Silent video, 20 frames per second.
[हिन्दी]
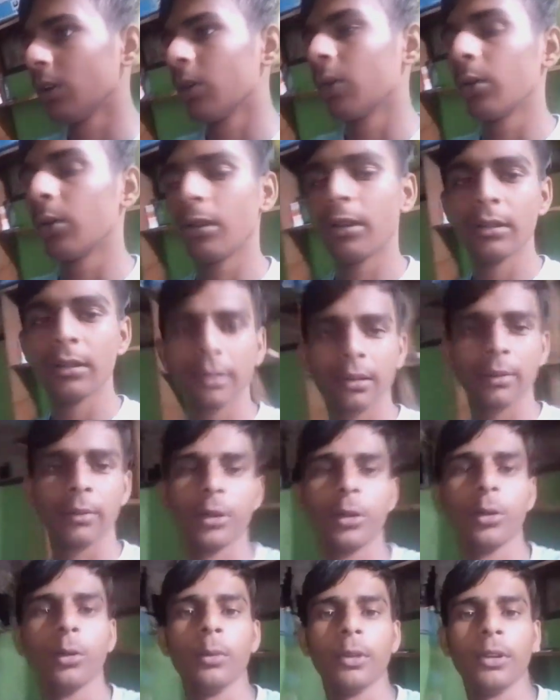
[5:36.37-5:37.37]
हो रहे हैं सवा
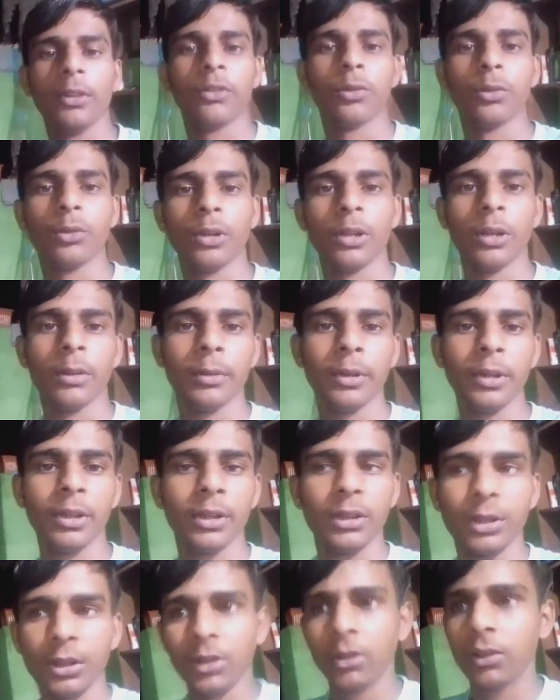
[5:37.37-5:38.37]
नौ बजे चुके अभी
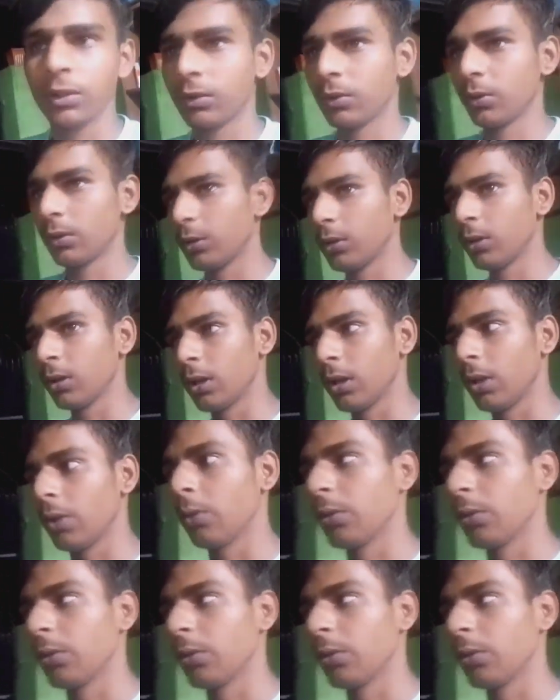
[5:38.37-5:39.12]
तो लगा